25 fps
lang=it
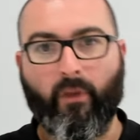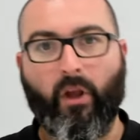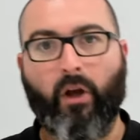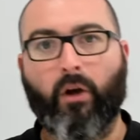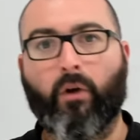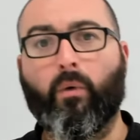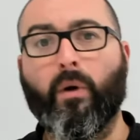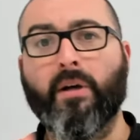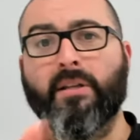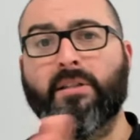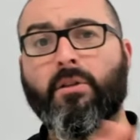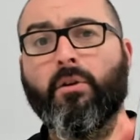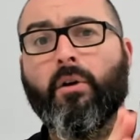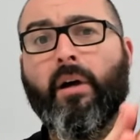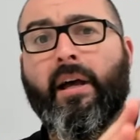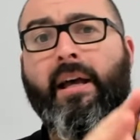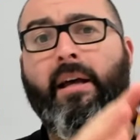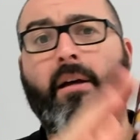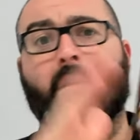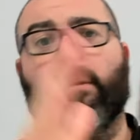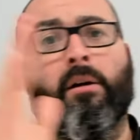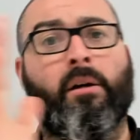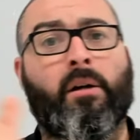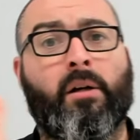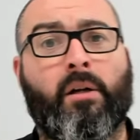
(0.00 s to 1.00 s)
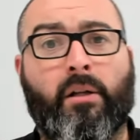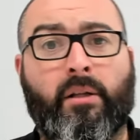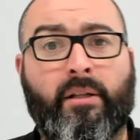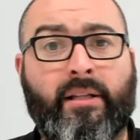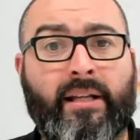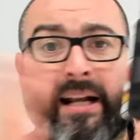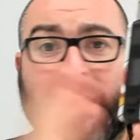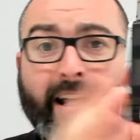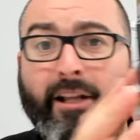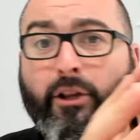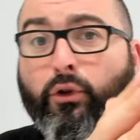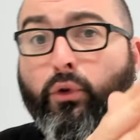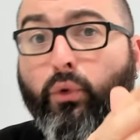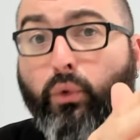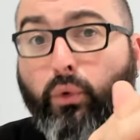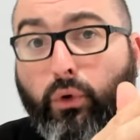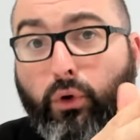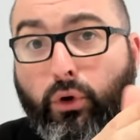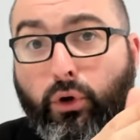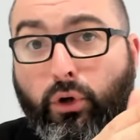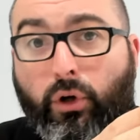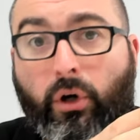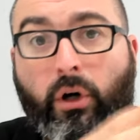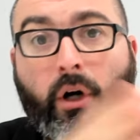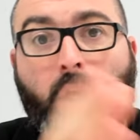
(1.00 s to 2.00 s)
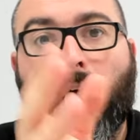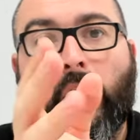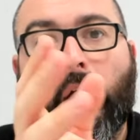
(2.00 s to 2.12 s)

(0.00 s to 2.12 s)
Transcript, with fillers: Questo è eh, direi tutto